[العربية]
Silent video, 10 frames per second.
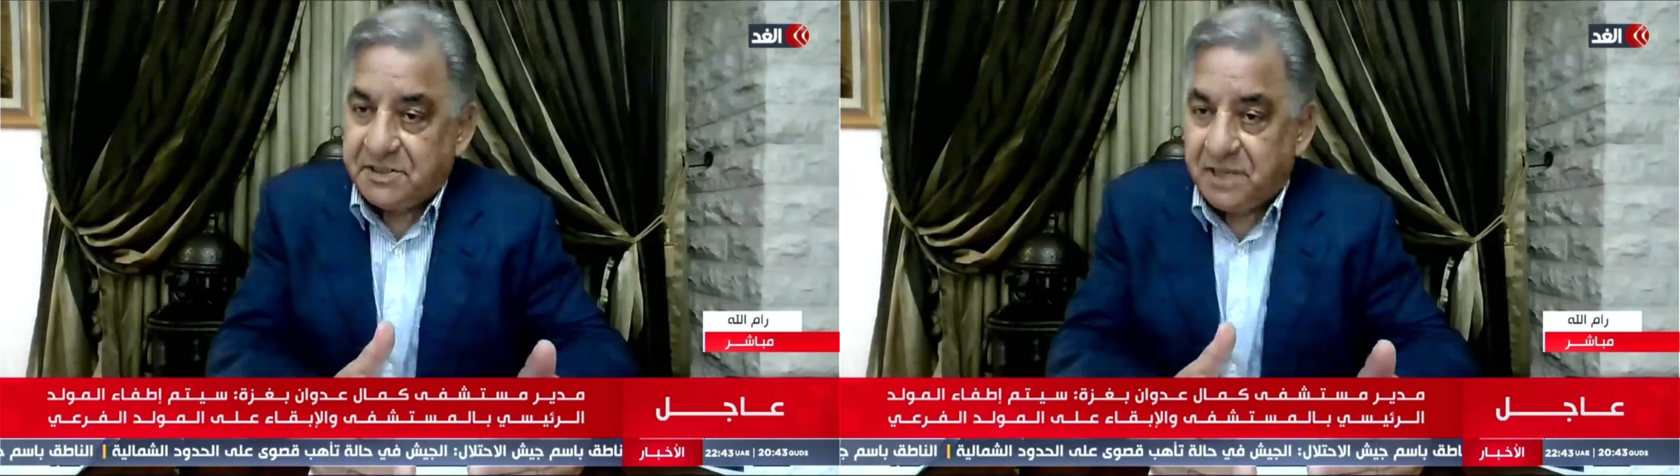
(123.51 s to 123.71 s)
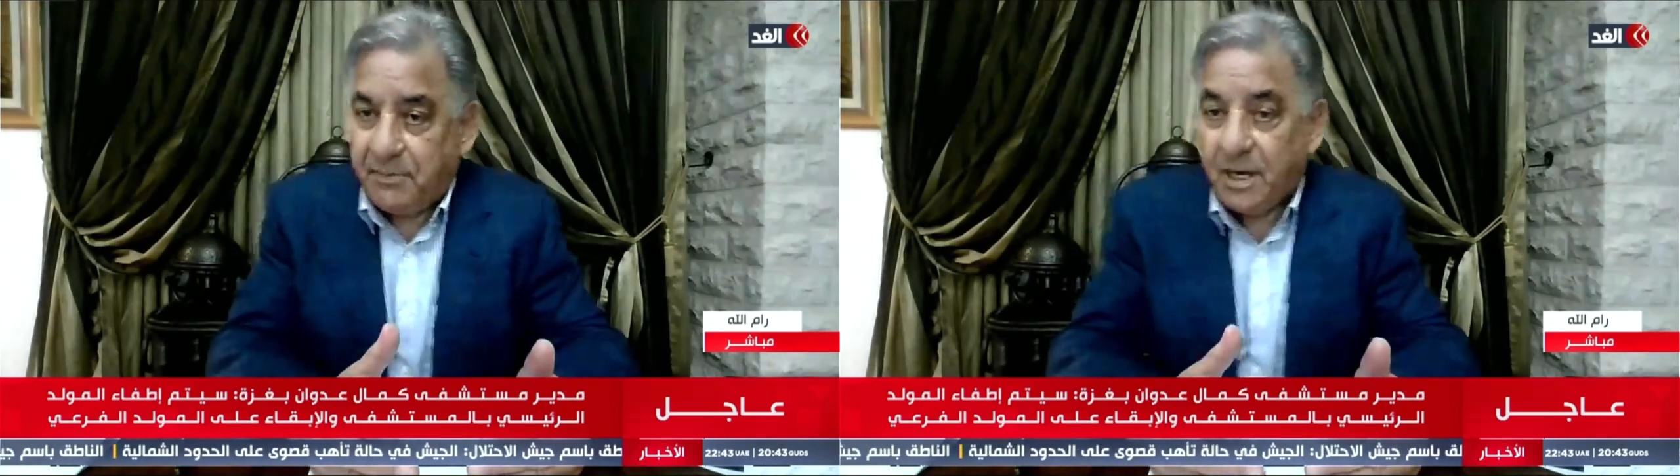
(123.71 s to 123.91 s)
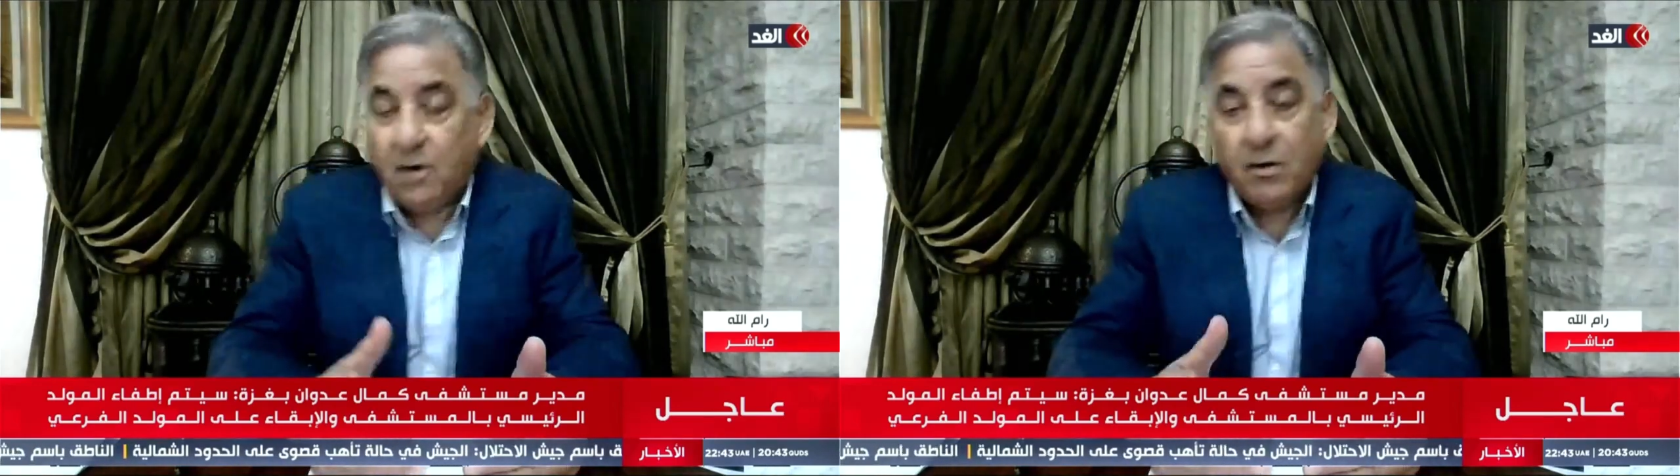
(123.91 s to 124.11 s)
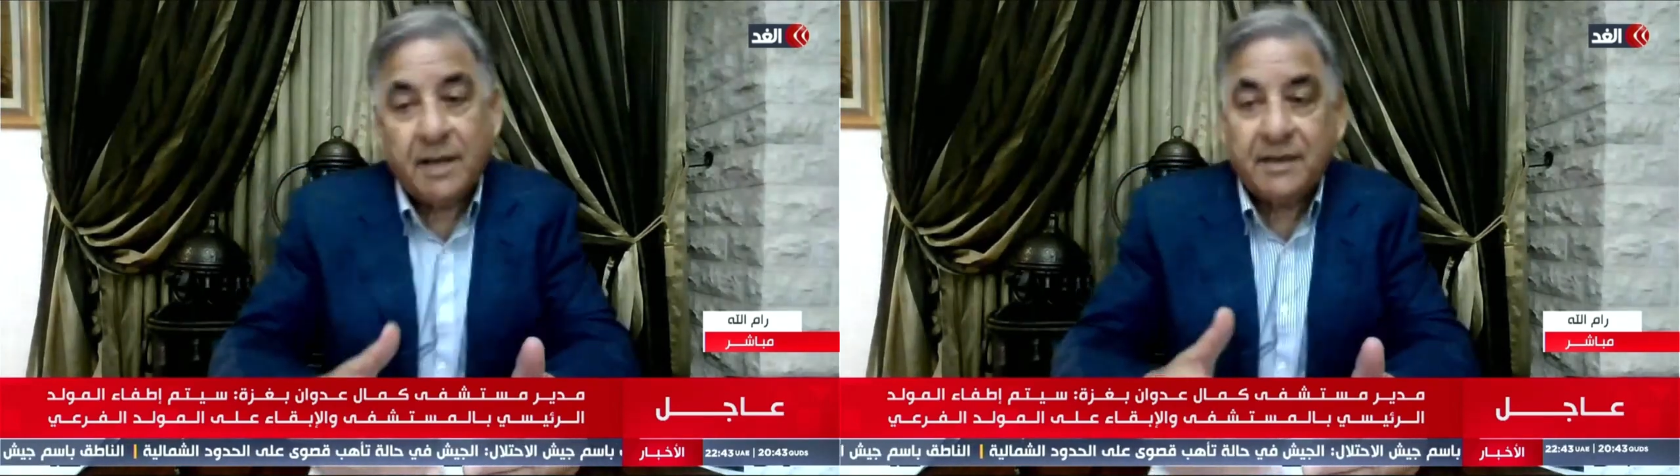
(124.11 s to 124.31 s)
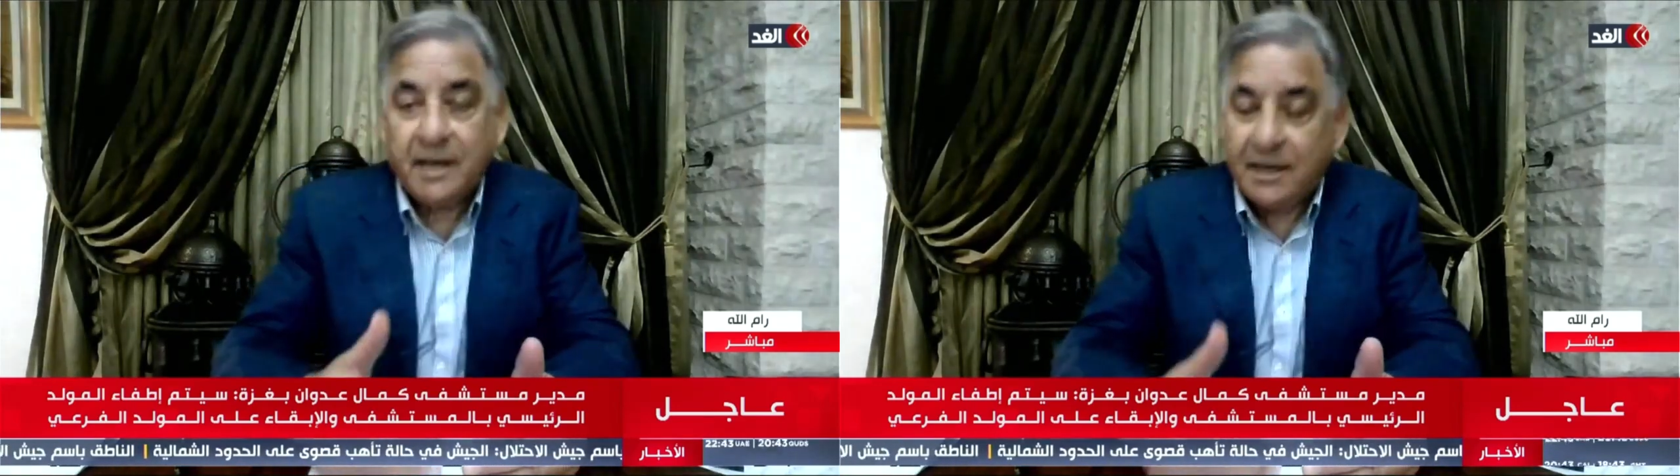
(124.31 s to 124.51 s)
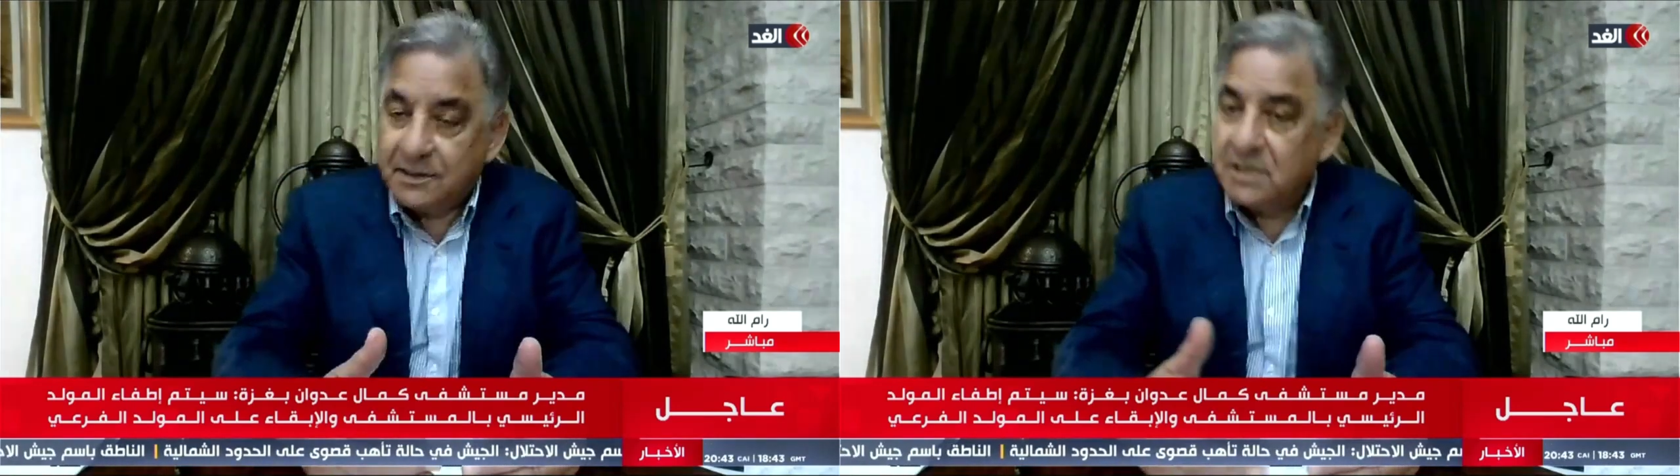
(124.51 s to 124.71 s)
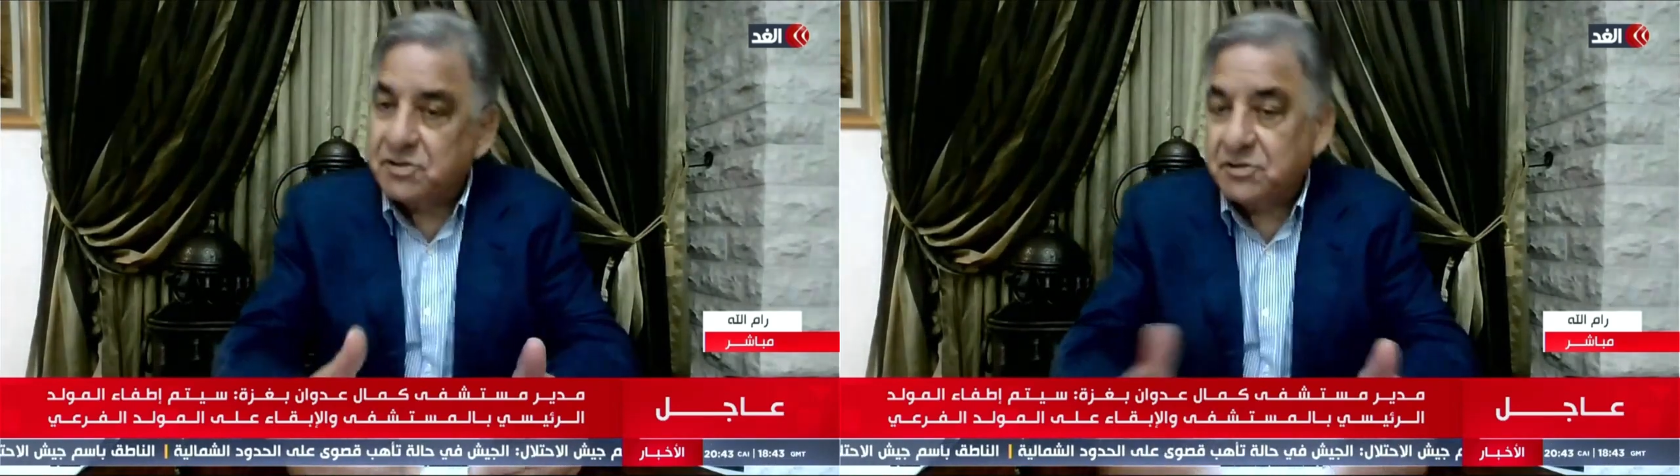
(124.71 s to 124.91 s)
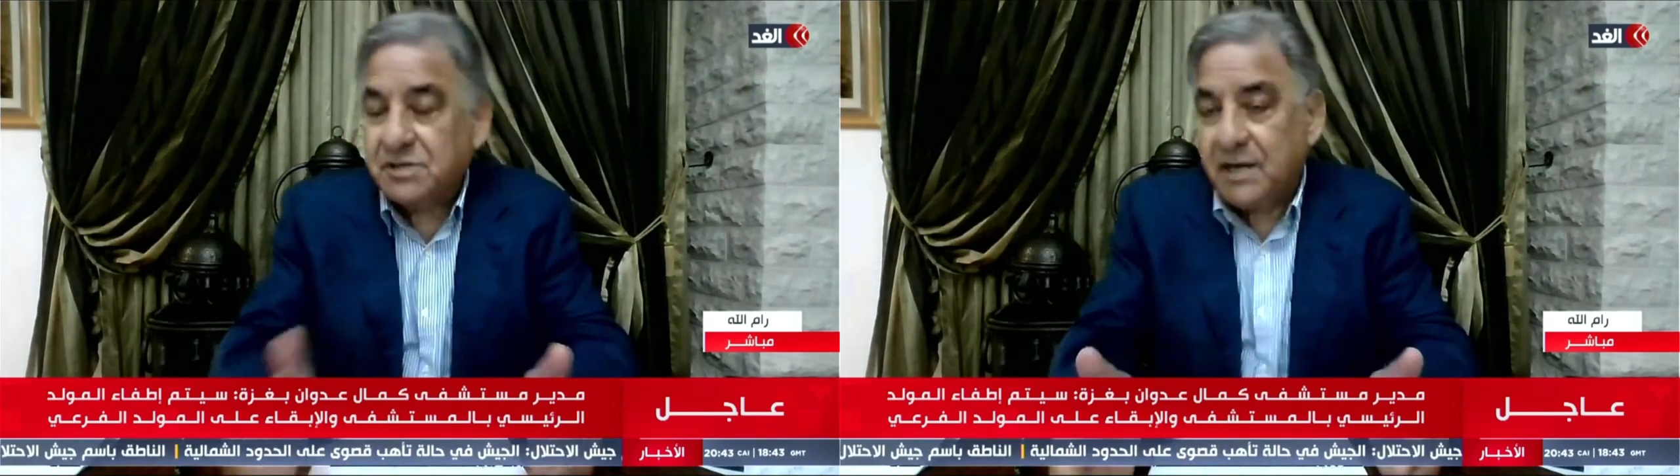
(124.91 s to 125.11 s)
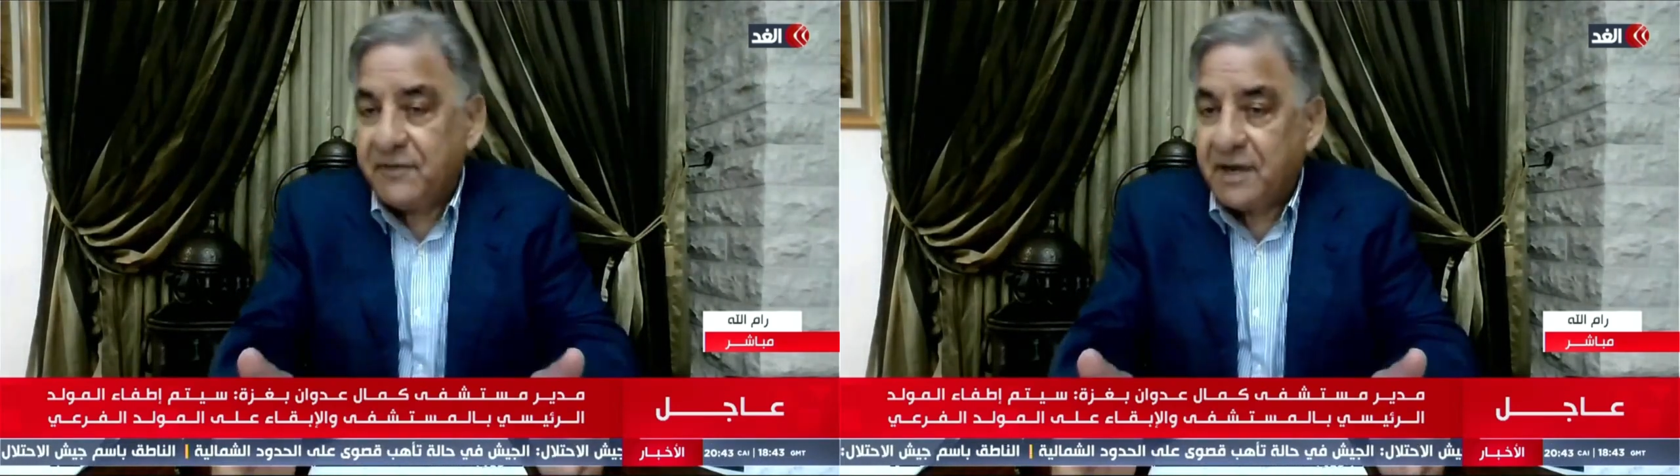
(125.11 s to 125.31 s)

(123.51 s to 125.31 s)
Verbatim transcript: السابق او هذا ايضا سجل